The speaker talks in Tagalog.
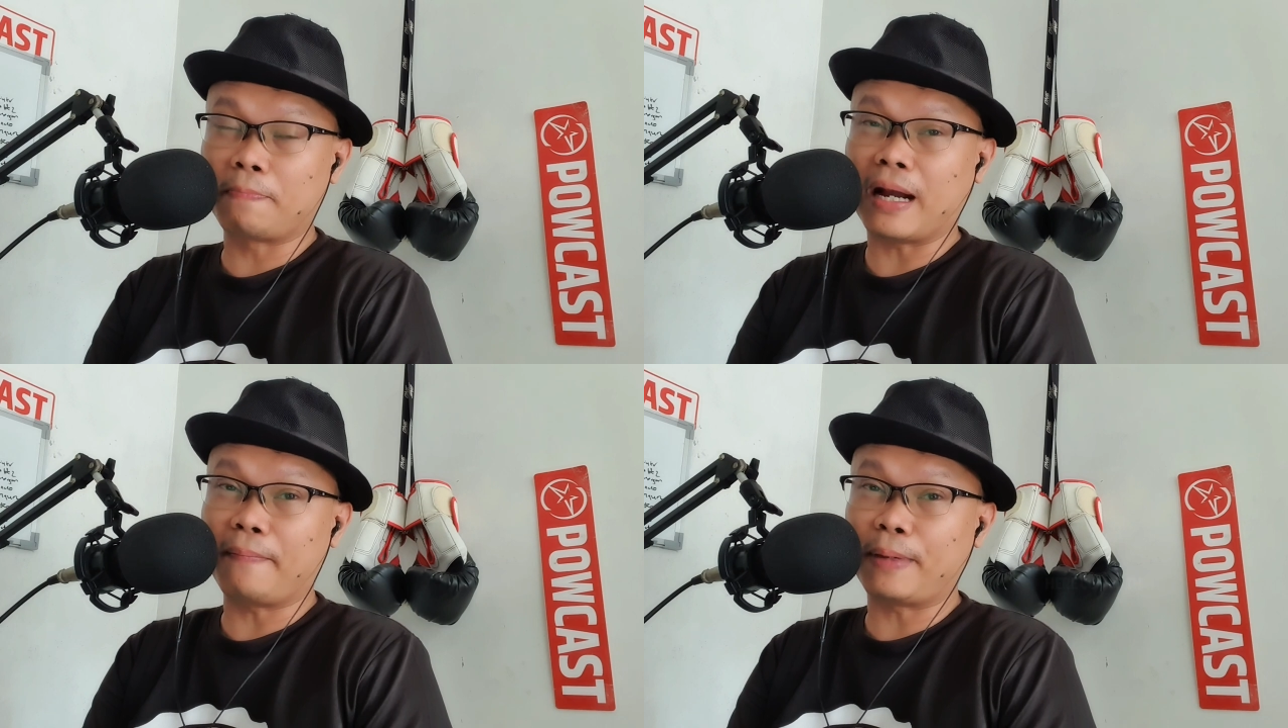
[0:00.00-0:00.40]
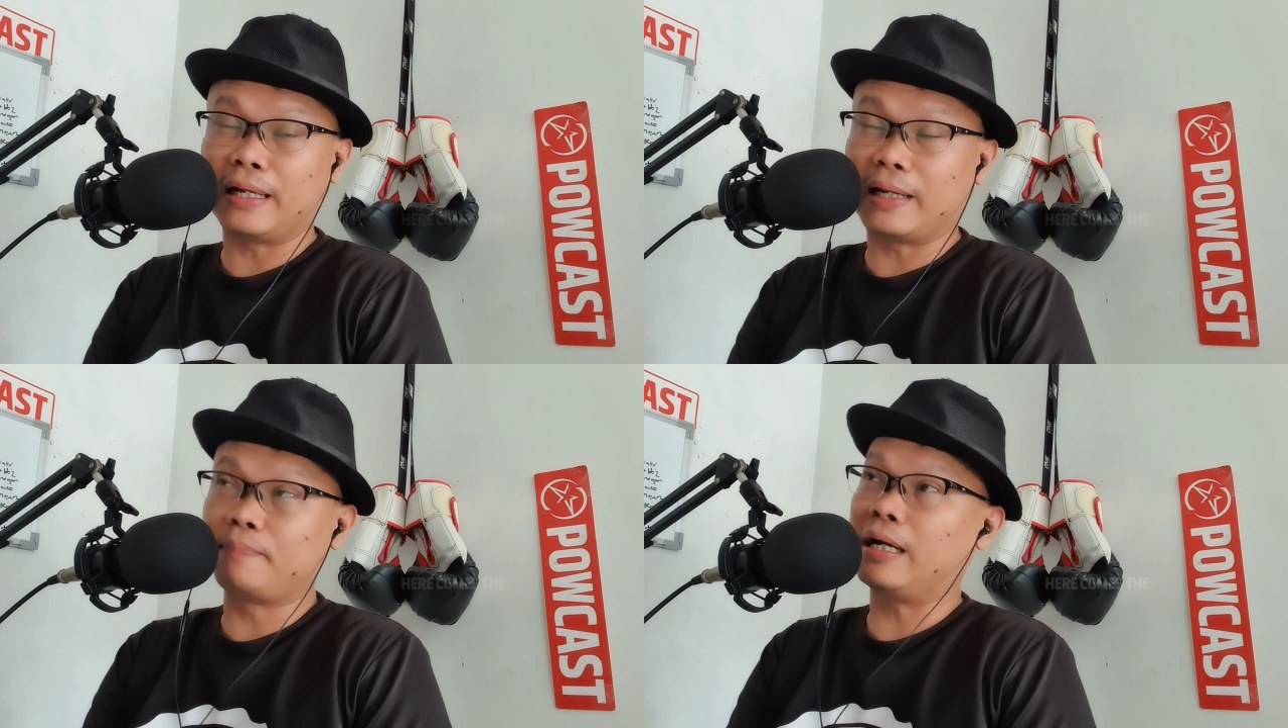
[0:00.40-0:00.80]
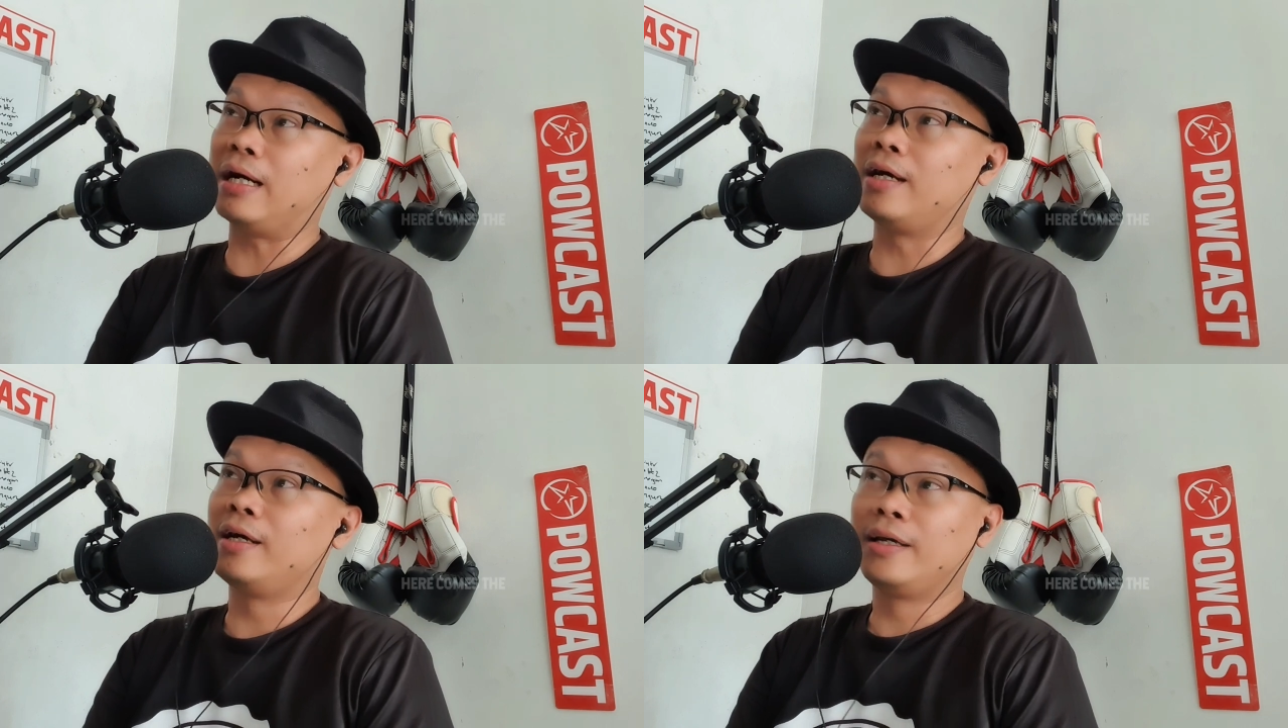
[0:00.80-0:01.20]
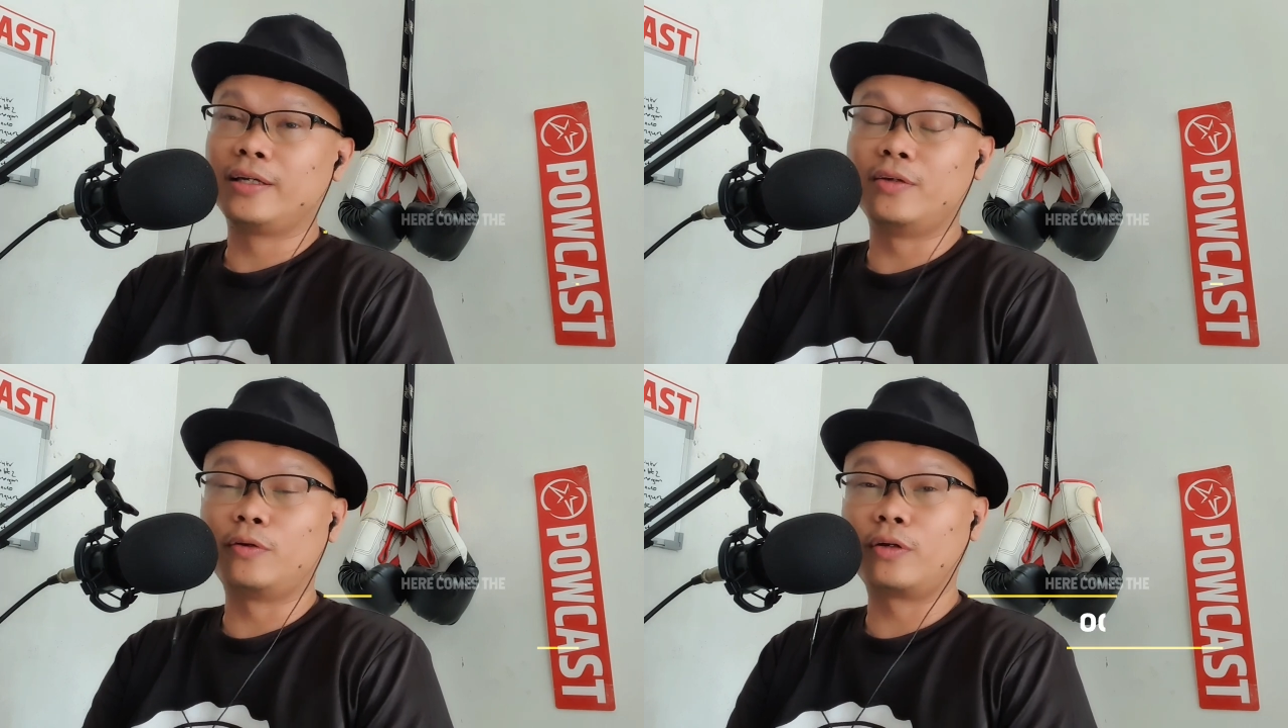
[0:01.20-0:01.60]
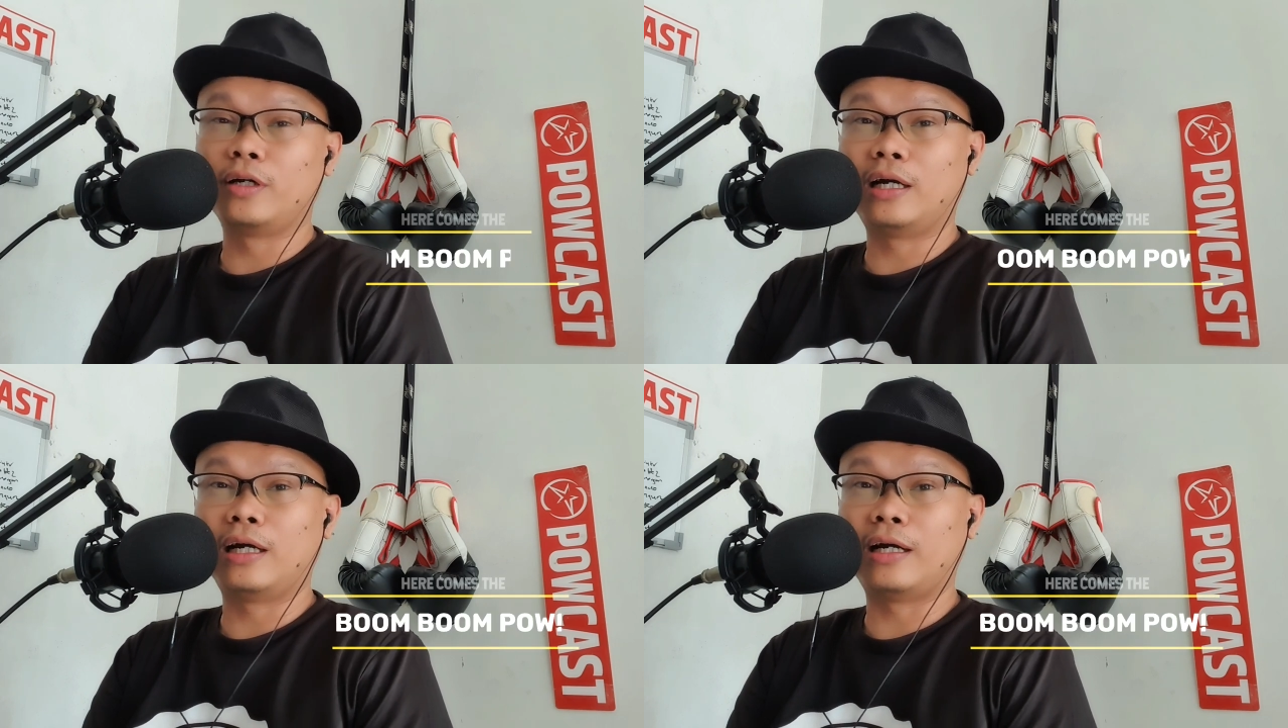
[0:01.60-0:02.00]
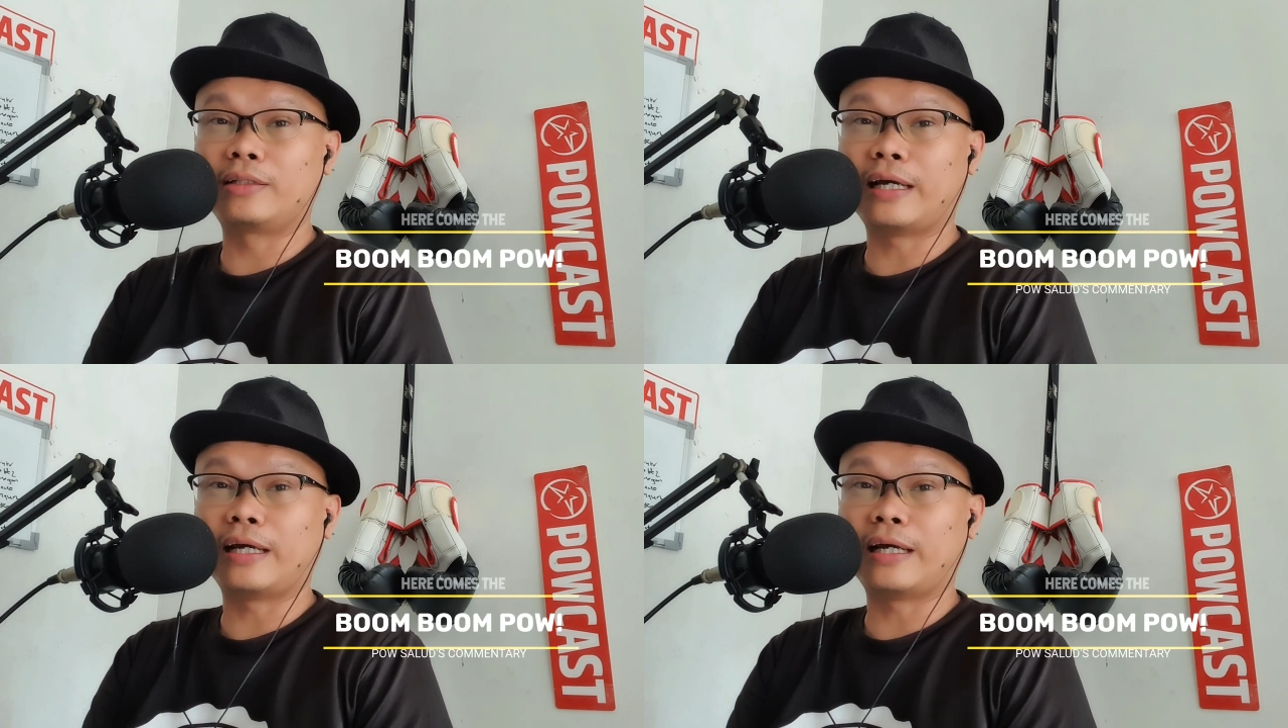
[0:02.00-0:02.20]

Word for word: Papalag ba yung uh,